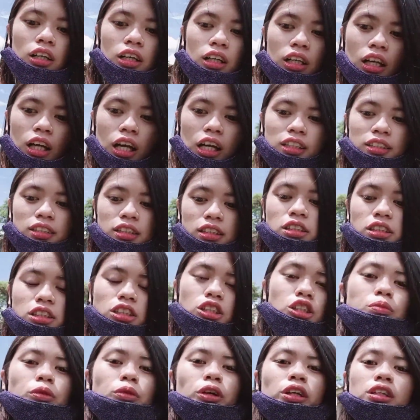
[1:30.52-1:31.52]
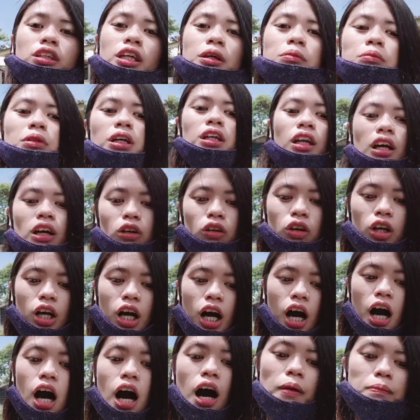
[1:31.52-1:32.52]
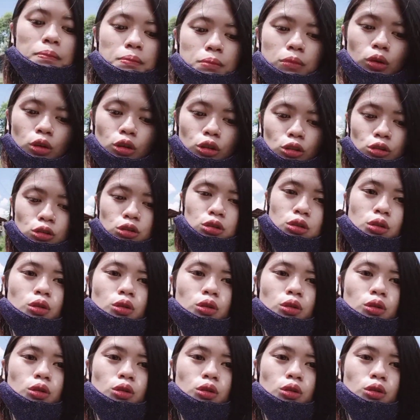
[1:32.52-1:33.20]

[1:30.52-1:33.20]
Kaya since it's birthday man ako kahapon, so,